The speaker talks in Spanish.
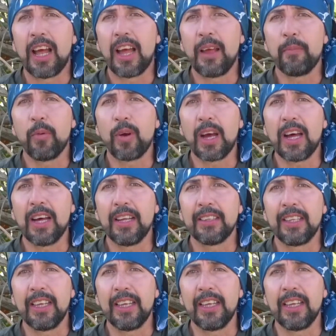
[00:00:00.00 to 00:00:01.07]
la época
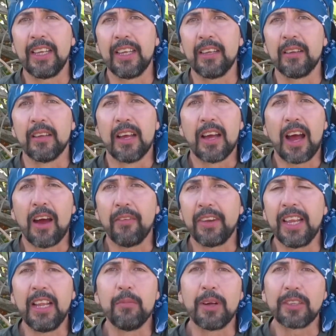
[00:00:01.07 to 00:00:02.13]
de abril